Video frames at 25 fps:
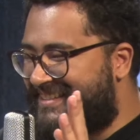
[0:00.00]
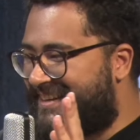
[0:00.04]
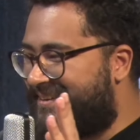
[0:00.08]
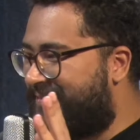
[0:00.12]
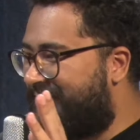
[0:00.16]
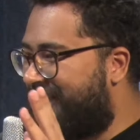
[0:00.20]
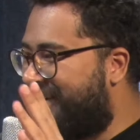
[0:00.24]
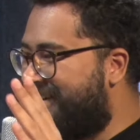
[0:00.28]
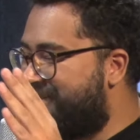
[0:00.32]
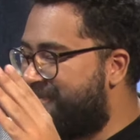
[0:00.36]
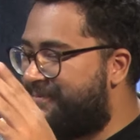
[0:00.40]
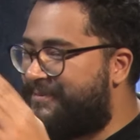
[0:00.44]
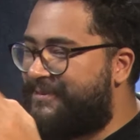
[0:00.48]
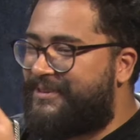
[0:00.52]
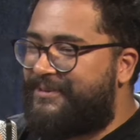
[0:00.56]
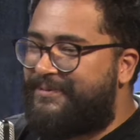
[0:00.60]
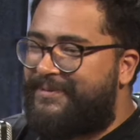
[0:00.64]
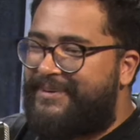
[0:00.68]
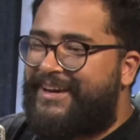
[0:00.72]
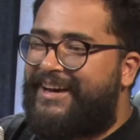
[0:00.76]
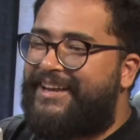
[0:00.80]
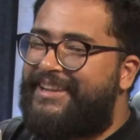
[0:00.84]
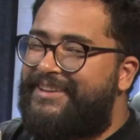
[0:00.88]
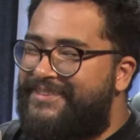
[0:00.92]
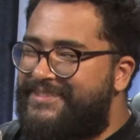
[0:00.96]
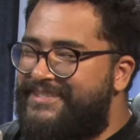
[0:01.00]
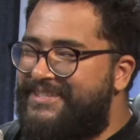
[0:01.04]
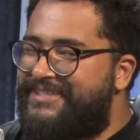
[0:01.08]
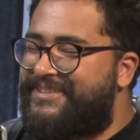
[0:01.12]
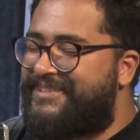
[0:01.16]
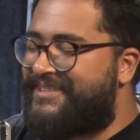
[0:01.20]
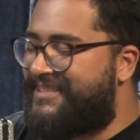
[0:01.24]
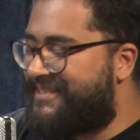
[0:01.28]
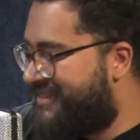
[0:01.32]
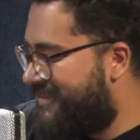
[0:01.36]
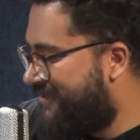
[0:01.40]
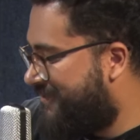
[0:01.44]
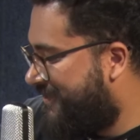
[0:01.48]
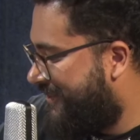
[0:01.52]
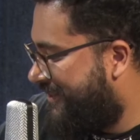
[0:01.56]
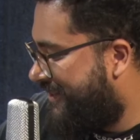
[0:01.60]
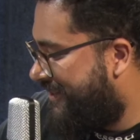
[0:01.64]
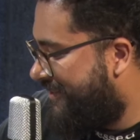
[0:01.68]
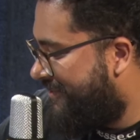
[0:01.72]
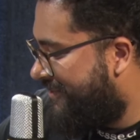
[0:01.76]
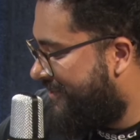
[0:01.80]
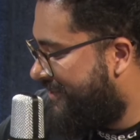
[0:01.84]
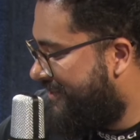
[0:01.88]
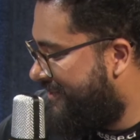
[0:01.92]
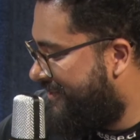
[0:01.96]
à parte, muito obrigado a vocês todos aqui por ter
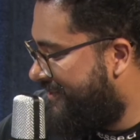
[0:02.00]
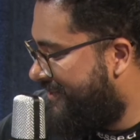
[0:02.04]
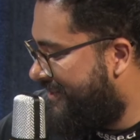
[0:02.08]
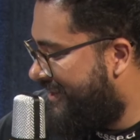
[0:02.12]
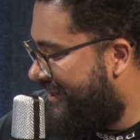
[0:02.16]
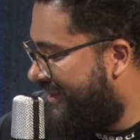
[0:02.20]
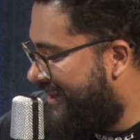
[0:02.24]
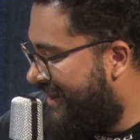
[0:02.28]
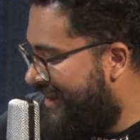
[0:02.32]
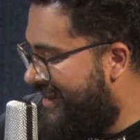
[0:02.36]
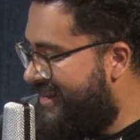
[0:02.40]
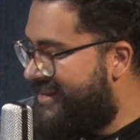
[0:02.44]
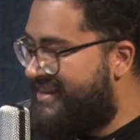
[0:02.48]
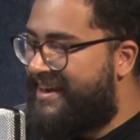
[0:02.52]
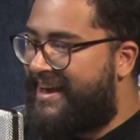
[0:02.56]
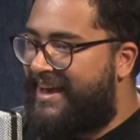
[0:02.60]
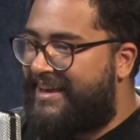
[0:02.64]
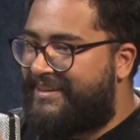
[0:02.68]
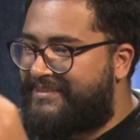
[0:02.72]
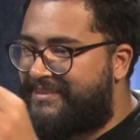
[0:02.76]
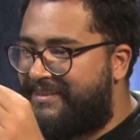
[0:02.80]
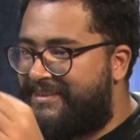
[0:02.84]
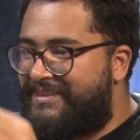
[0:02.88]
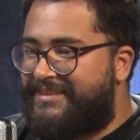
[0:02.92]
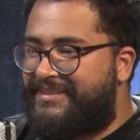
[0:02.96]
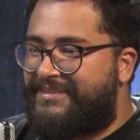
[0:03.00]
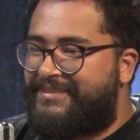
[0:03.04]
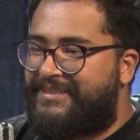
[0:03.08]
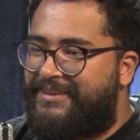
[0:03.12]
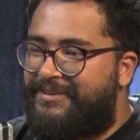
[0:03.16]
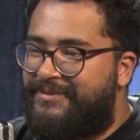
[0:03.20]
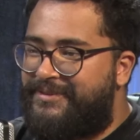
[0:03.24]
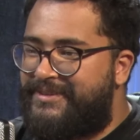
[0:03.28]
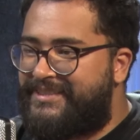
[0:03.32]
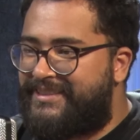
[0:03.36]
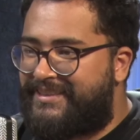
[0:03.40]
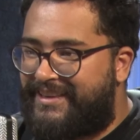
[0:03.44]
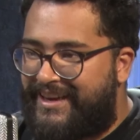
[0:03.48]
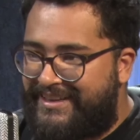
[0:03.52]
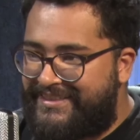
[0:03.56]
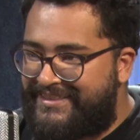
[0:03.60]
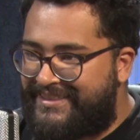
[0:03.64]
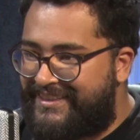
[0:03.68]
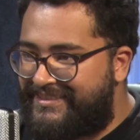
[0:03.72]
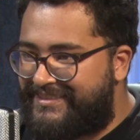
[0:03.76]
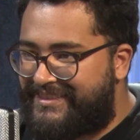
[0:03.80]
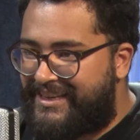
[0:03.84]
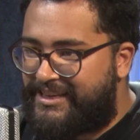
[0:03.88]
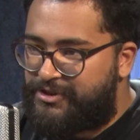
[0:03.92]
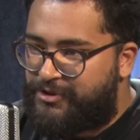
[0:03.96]
vindo. E essa lição está
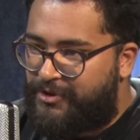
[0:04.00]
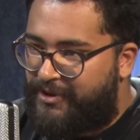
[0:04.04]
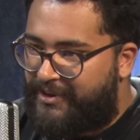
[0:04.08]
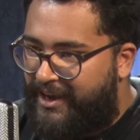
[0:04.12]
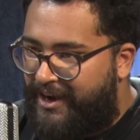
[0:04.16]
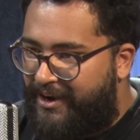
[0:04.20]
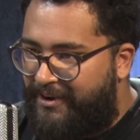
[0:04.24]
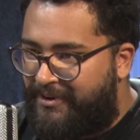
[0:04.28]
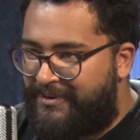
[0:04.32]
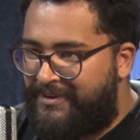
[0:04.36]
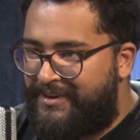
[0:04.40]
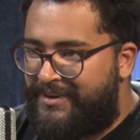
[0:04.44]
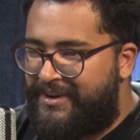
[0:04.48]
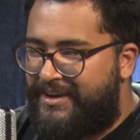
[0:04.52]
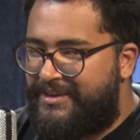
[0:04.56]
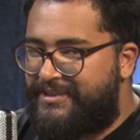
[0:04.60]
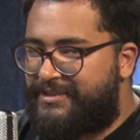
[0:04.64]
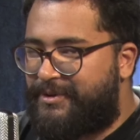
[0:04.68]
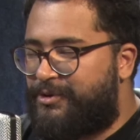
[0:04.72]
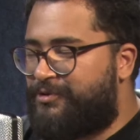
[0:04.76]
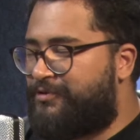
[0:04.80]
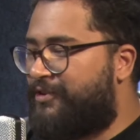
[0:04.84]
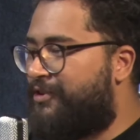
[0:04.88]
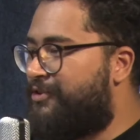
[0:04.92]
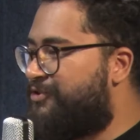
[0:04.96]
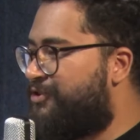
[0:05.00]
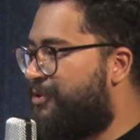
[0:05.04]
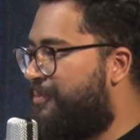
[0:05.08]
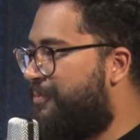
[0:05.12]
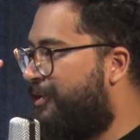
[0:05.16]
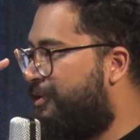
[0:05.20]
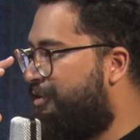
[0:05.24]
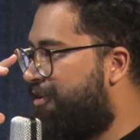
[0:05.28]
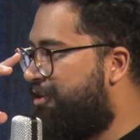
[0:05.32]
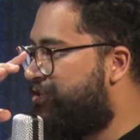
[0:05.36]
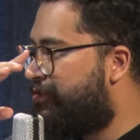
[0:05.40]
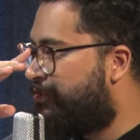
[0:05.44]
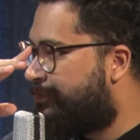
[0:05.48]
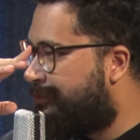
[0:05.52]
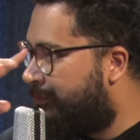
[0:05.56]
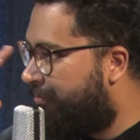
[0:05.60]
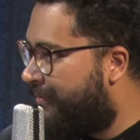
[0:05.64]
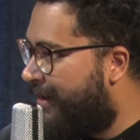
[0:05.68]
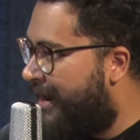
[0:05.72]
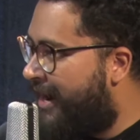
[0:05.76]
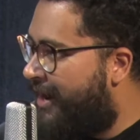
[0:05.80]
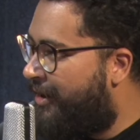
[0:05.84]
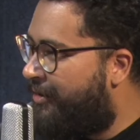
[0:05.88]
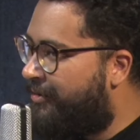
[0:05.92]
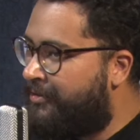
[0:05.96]
sensacional. Estamos falando sobre a origem do
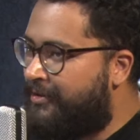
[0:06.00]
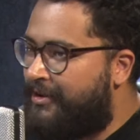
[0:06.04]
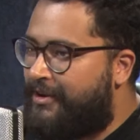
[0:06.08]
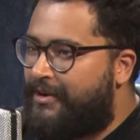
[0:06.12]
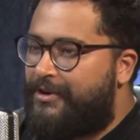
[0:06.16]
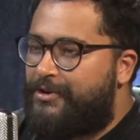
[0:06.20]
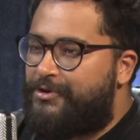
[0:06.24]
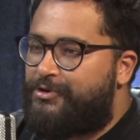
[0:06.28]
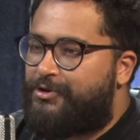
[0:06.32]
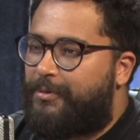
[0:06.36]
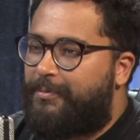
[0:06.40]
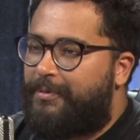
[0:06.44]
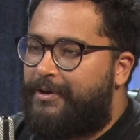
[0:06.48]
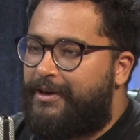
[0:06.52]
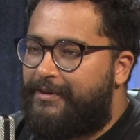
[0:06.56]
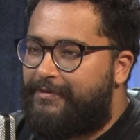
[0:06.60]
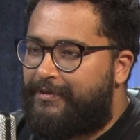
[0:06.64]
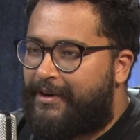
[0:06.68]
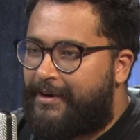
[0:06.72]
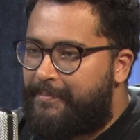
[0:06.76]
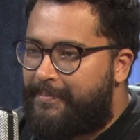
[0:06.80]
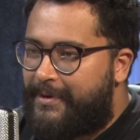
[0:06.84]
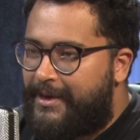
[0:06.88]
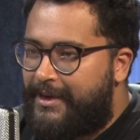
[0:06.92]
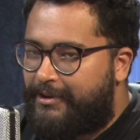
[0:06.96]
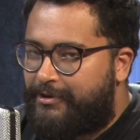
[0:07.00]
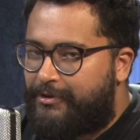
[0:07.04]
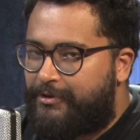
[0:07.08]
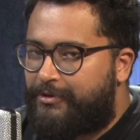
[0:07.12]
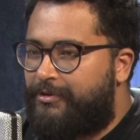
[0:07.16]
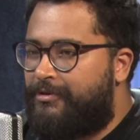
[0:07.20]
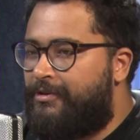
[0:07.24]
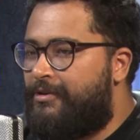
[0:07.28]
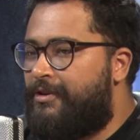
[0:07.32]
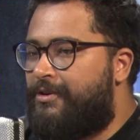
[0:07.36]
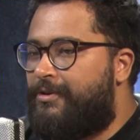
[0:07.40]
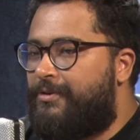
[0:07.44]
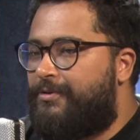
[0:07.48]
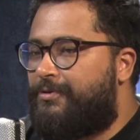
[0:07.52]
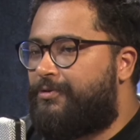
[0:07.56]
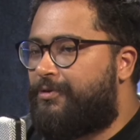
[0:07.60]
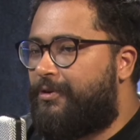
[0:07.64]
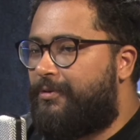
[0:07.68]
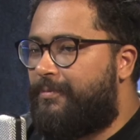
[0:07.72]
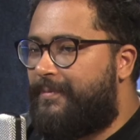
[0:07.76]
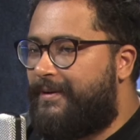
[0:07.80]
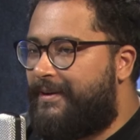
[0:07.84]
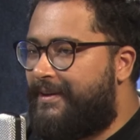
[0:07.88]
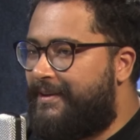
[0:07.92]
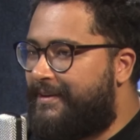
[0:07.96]
mal, sobre livre-arbítrio,
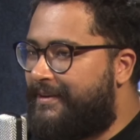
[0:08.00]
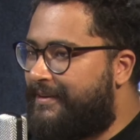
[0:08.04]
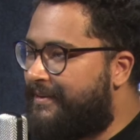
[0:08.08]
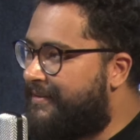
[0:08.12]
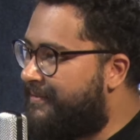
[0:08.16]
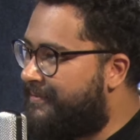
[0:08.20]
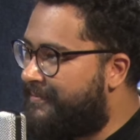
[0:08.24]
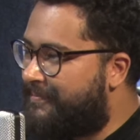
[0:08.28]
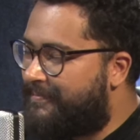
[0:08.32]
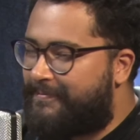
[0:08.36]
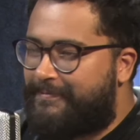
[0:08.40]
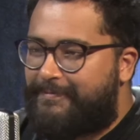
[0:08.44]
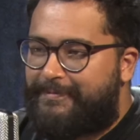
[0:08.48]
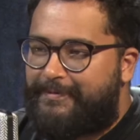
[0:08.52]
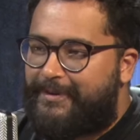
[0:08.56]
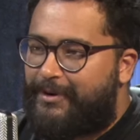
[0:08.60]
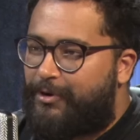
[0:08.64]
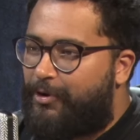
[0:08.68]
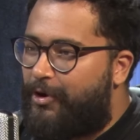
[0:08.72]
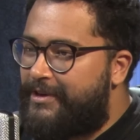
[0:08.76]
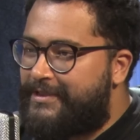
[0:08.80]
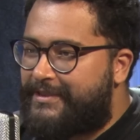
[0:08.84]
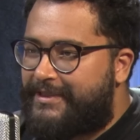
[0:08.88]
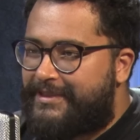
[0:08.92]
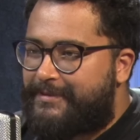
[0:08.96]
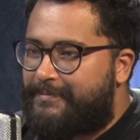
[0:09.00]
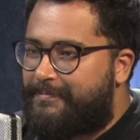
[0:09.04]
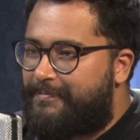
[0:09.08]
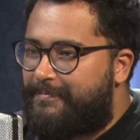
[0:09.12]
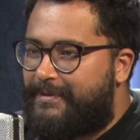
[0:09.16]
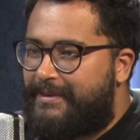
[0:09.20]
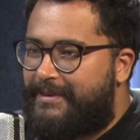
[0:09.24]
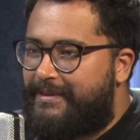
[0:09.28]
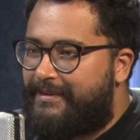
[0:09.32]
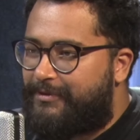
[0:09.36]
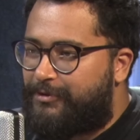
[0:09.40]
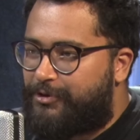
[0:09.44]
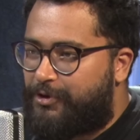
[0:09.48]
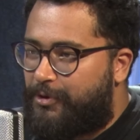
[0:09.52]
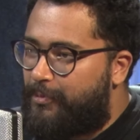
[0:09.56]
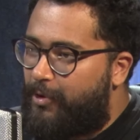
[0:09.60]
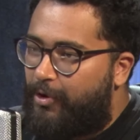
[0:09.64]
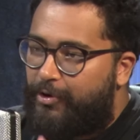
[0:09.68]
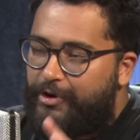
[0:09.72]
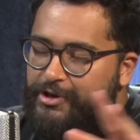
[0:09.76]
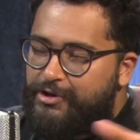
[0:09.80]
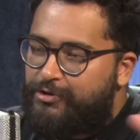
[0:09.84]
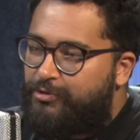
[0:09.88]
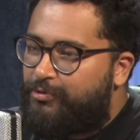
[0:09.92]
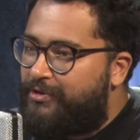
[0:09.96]
sobre coisas, sobre a
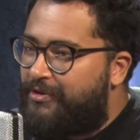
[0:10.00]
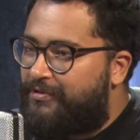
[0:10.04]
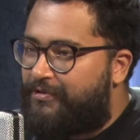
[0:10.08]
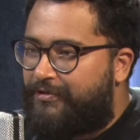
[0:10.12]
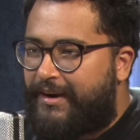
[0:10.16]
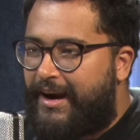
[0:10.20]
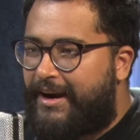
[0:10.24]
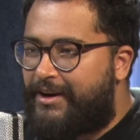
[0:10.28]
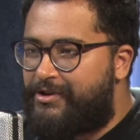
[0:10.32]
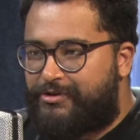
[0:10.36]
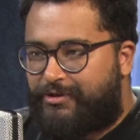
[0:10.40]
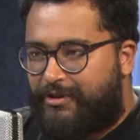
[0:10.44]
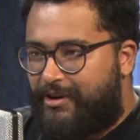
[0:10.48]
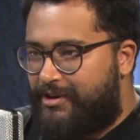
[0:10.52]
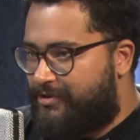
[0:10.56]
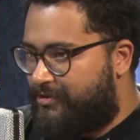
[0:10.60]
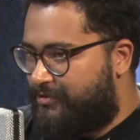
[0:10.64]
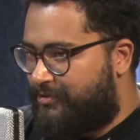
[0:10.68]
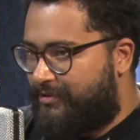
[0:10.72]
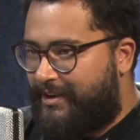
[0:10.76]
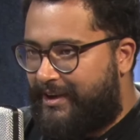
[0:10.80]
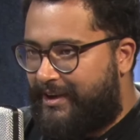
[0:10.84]
origem do universo. acho sobre